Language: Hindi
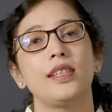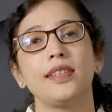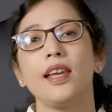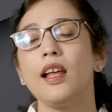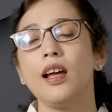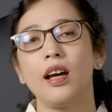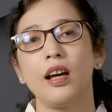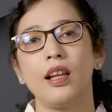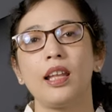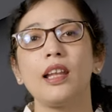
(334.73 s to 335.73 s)
इसके
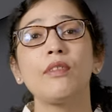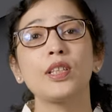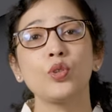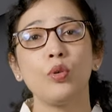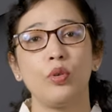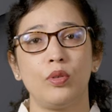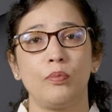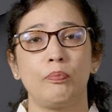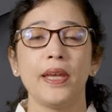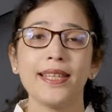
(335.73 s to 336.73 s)
अलावा जो
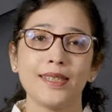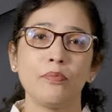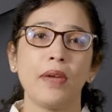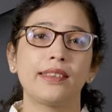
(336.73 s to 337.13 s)
बेस्ट